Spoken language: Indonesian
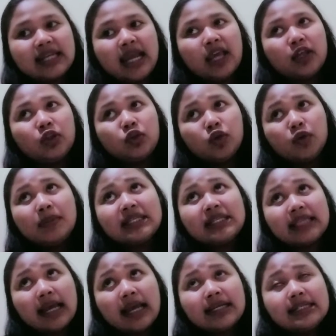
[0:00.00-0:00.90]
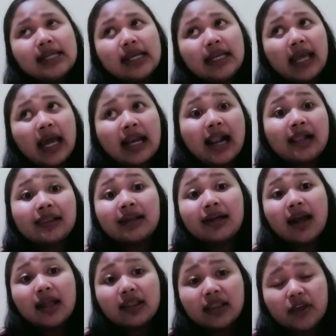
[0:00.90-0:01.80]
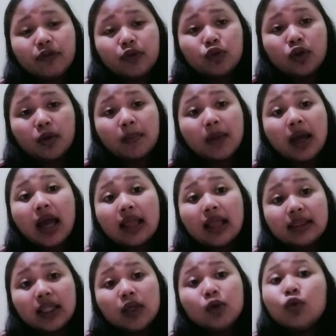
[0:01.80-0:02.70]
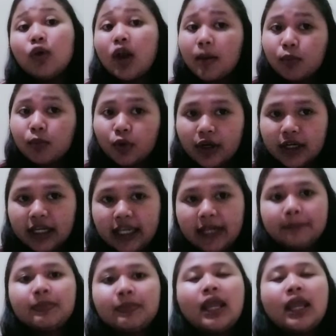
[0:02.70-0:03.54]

Nah, itu bisa dijadikan alternatif untuk mengganti gula murni.